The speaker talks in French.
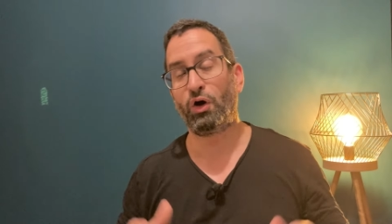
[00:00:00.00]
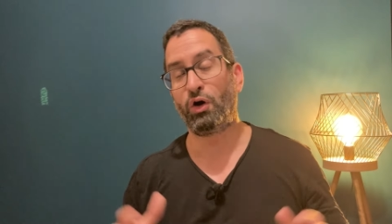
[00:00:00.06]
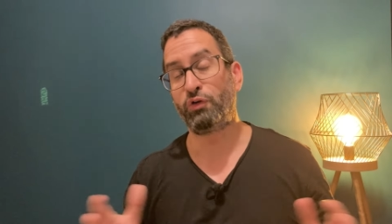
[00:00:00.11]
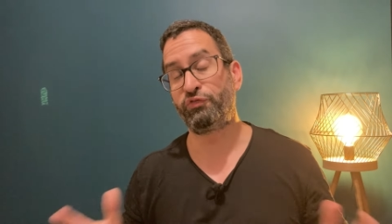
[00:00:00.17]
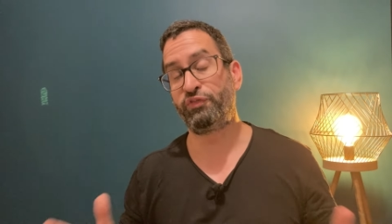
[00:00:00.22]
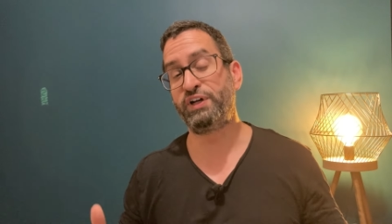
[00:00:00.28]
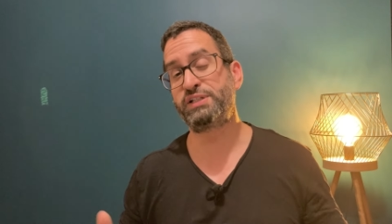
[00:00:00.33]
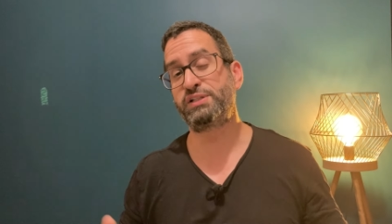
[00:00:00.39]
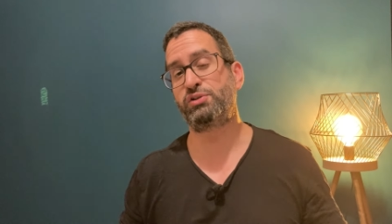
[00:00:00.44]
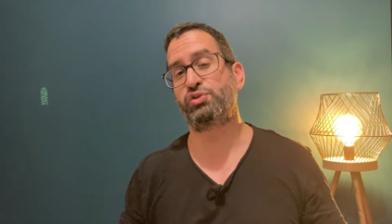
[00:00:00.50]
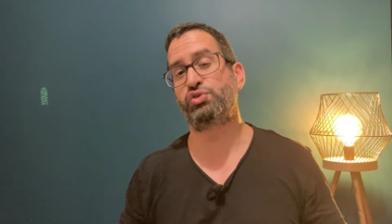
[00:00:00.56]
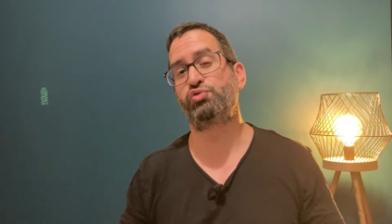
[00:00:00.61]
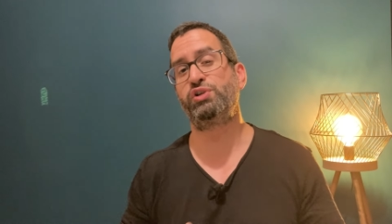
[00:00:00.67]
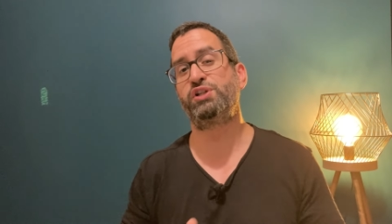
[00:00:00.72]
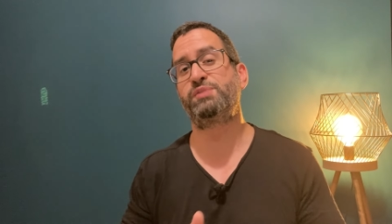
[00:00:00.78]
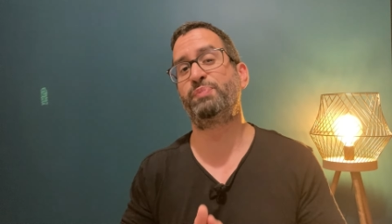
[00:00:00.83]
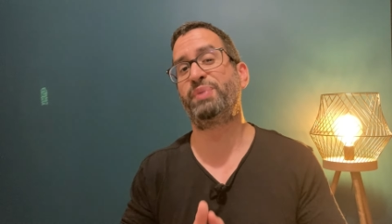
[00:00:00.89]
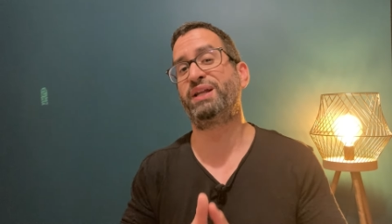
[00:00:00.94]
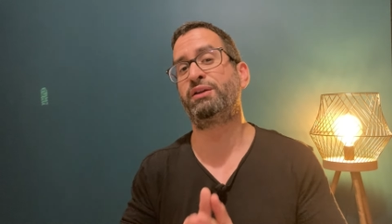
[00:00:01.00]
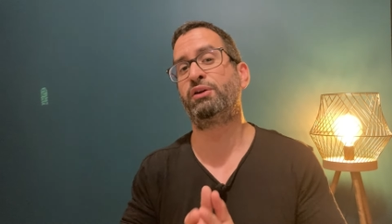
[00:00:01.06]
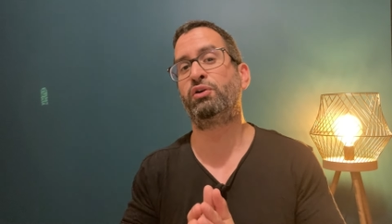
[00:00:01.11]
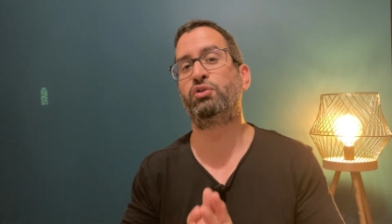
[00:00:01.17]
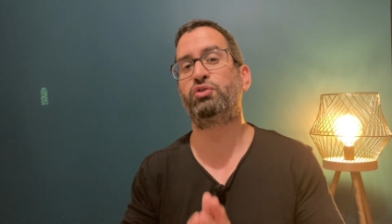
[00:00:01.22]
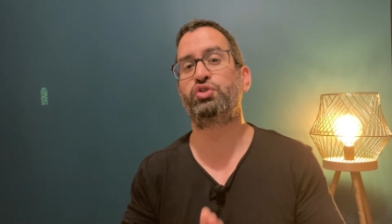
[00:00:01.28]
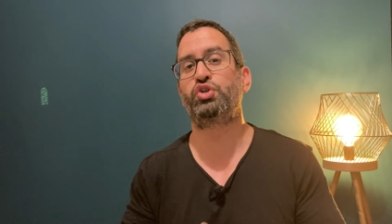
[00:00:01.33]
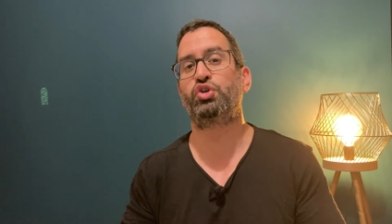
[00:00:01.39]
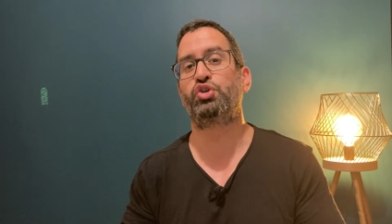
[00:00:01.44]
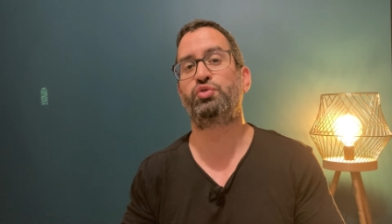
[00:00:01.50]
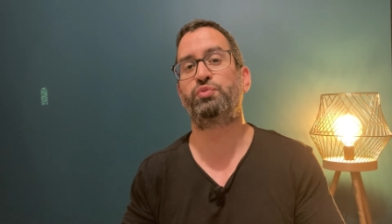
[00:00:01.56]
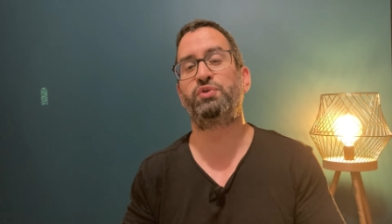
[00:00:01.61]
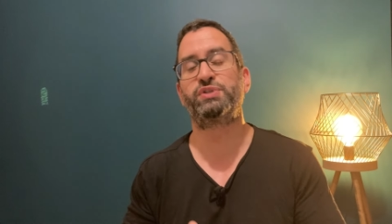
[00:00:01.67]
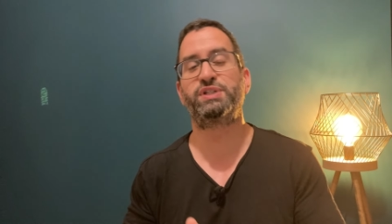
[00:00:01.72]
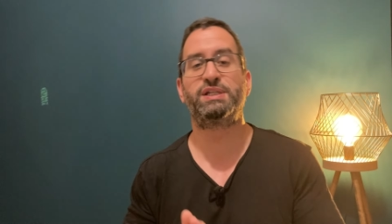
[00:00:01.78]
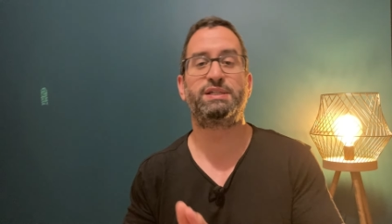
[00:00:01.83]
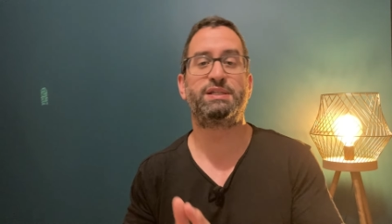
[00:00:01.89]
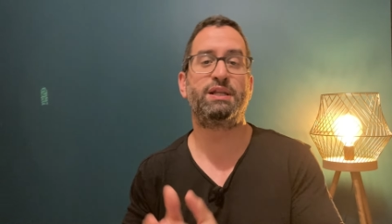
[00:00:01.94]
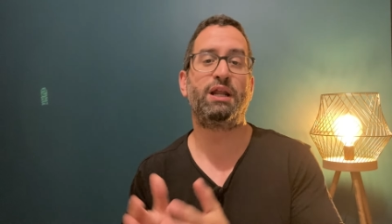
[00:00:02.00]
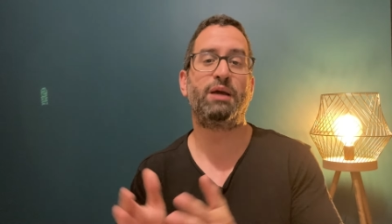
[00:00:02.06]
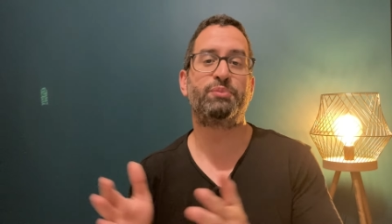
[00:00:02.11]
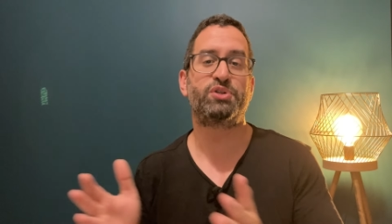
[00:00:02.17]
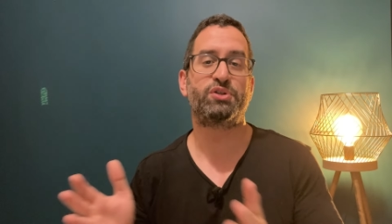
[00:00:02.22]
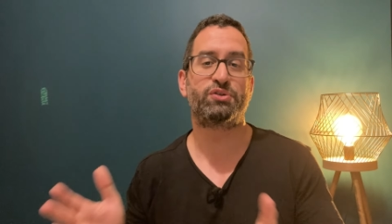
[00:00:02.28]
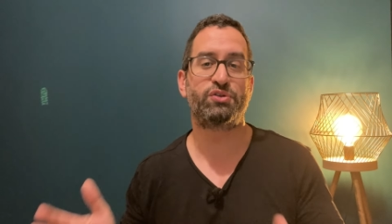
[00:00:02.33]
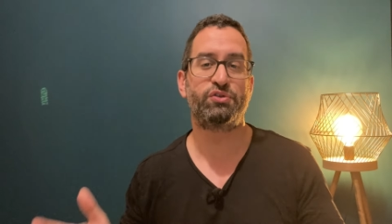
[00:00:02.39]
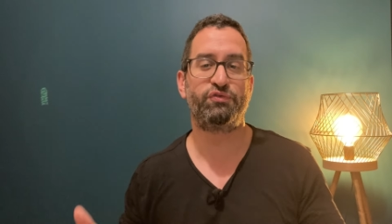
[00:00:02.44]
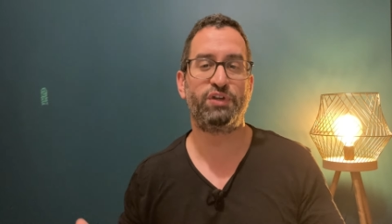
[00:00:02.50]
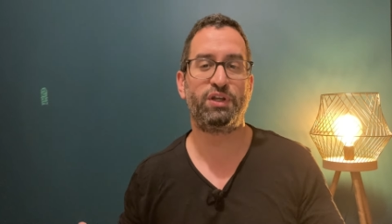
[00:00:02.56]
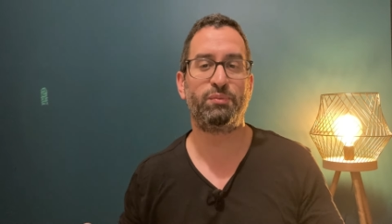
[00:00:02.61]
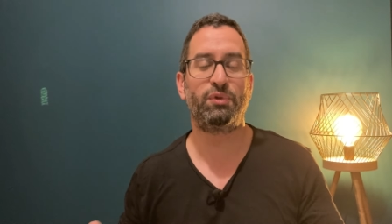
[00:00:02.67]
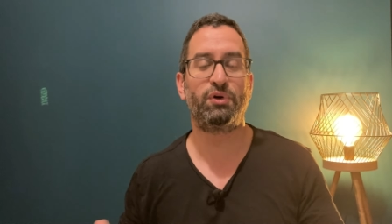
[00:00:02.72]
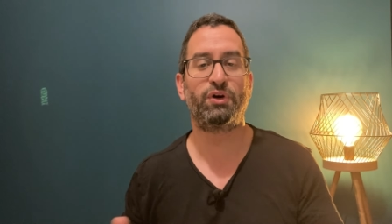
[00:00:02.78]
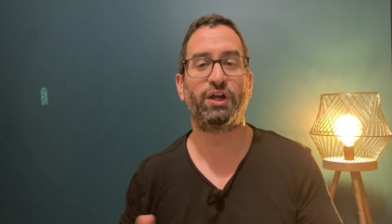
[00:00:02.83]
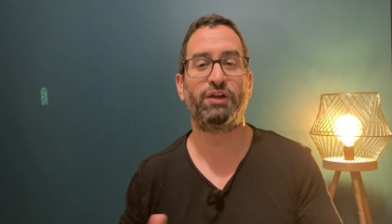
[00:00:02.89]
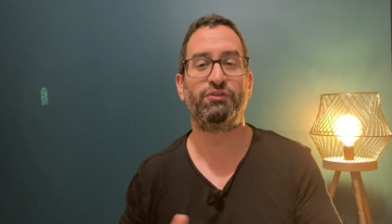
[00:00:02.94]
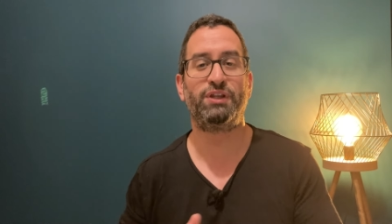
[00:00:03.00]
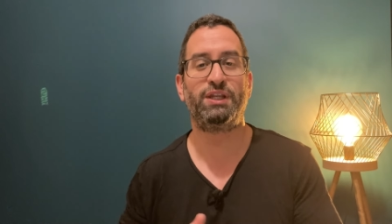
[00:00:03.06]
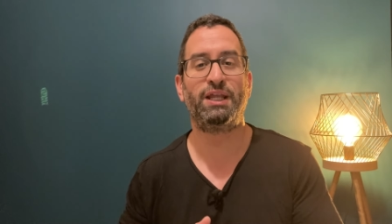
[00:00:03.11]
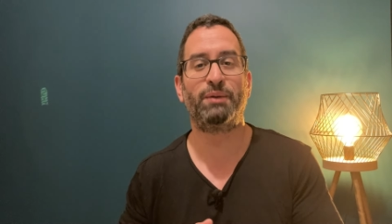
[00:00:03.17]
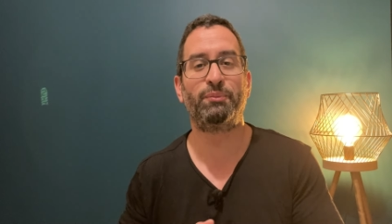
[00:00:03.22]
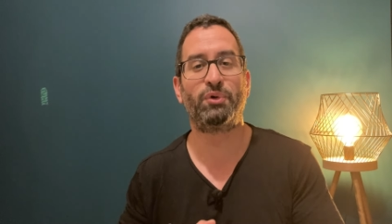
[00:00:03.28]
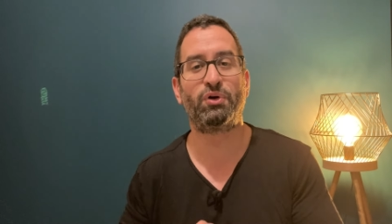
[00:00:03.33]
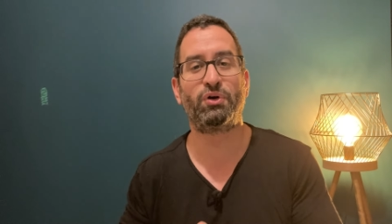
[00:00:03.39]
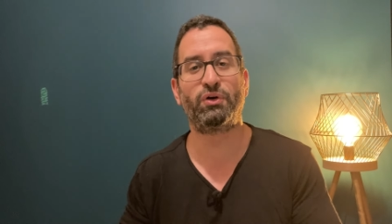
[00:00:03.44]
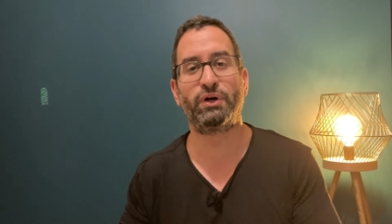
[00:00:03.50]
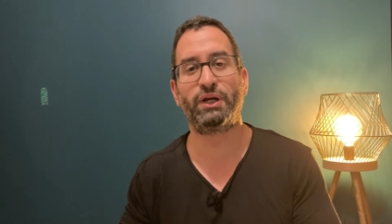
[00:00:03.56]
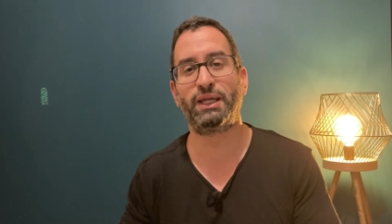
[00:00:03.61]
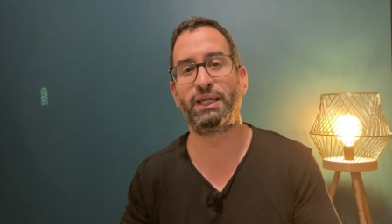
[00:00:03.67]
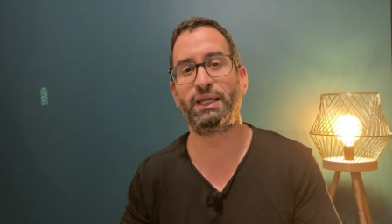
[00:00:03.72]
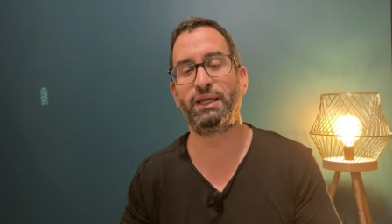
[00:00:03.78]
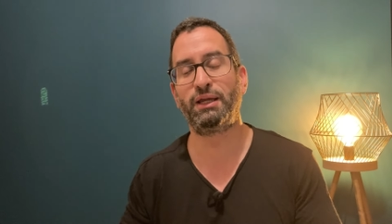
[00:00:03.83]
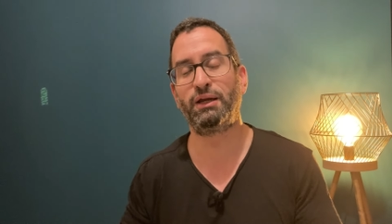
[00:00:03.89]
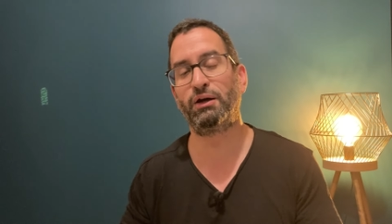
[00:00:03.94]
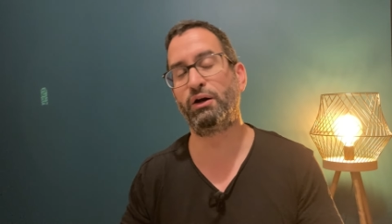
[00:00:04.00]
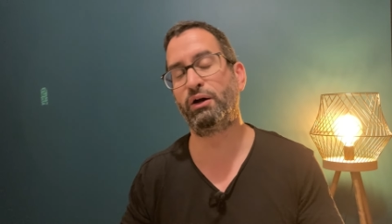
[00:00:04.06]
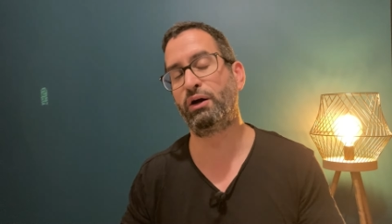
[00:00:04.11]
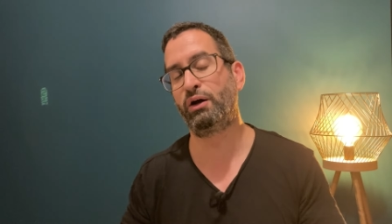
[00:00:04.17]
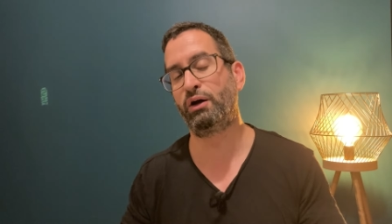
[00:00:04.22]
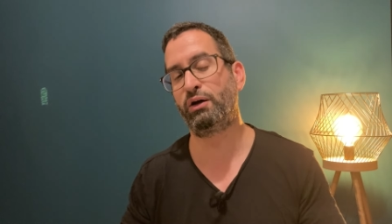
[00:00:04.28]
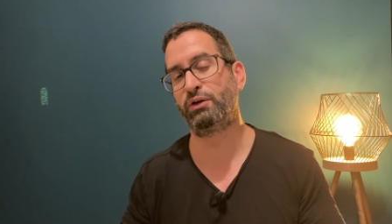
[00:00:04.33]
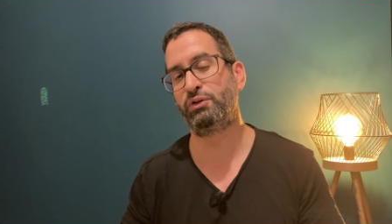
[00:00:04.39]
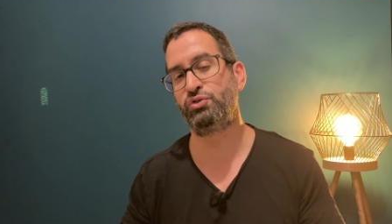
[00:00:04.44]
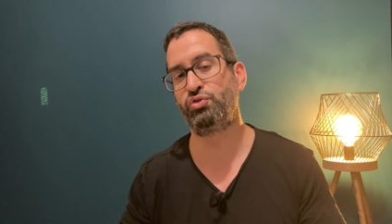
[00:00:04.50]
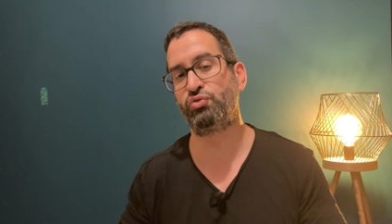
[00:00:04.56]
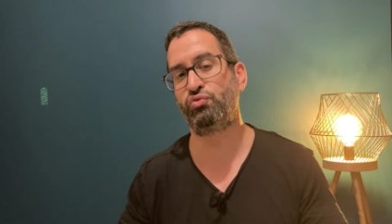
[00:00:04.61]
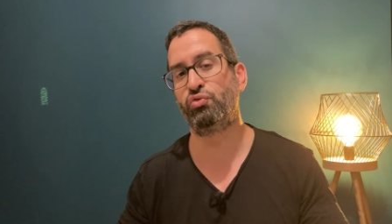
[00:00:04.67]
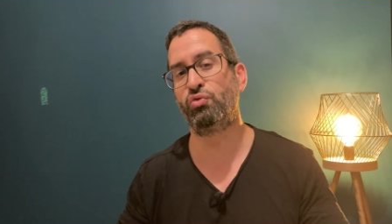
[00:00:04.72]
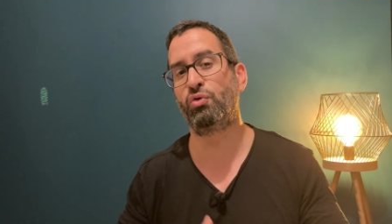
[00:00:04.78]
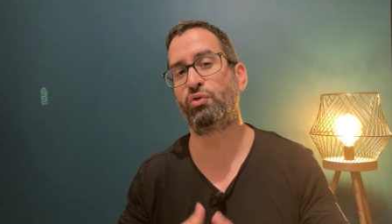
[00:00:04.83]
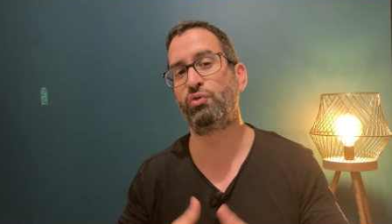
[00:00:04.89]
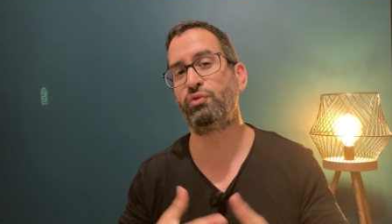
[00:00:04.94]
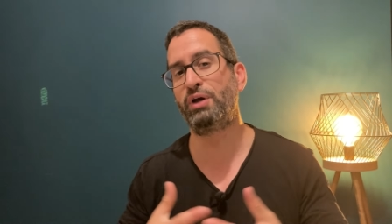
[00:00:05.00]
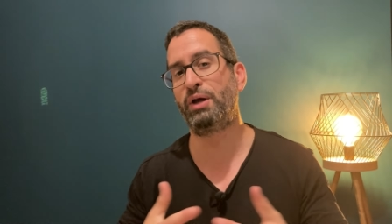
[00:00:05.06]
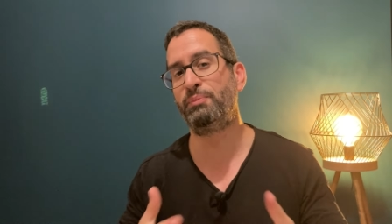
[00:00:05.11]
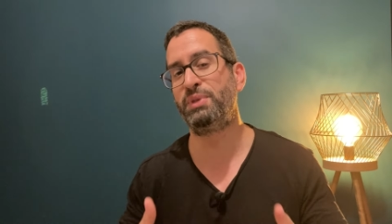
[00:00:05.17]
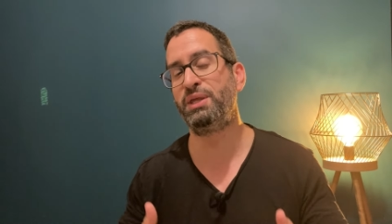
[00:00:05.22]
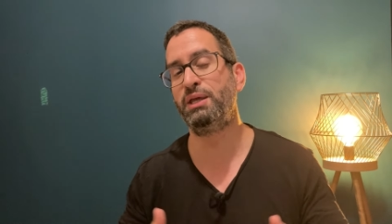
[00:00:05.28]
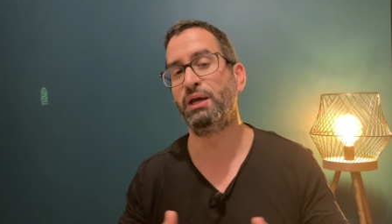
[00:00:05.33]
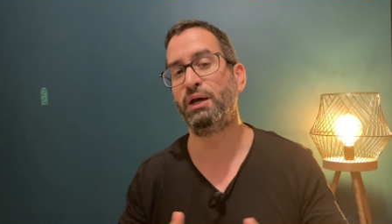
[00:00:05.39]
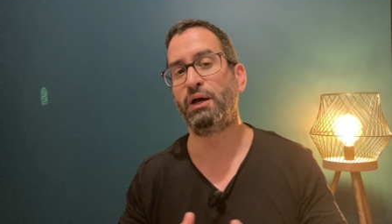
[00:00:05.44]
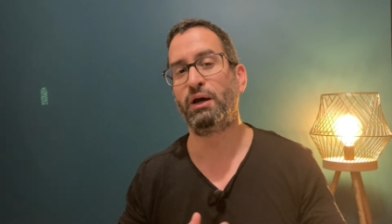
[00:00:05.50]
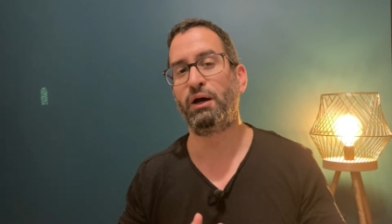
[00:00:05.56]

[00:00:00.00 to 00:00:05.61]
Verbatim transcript: En face, en Suisse, pas de grand changement si ce n'est l'absence de Widmer évidemment et du coup, on lui a mis,